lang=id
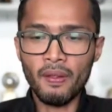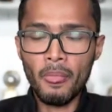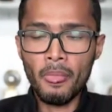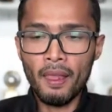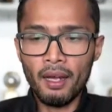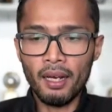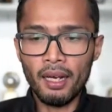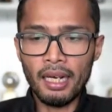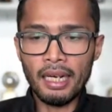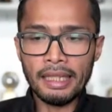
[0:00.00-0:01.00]
Oke. Okay.
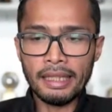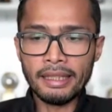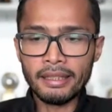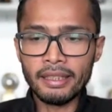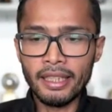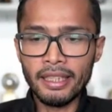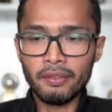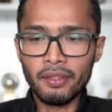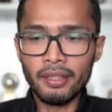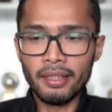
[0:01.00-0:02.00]
Uh,
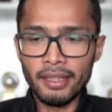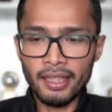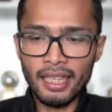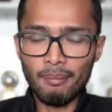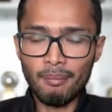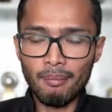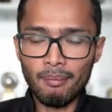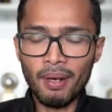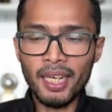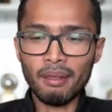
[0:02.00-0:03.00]
jadi uh, kenapa
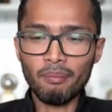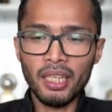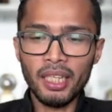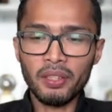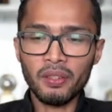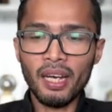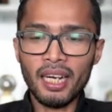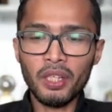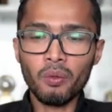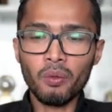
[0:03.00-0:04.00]
kita pilih itu
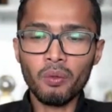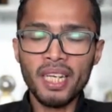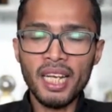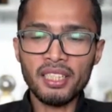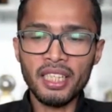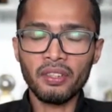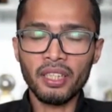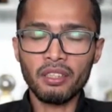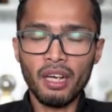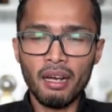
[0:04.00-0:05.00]
karena dua kombinasi itu
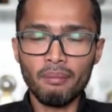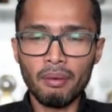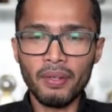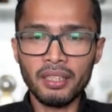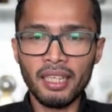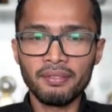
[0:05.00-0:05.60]
gitu uh, Mbak Prisa.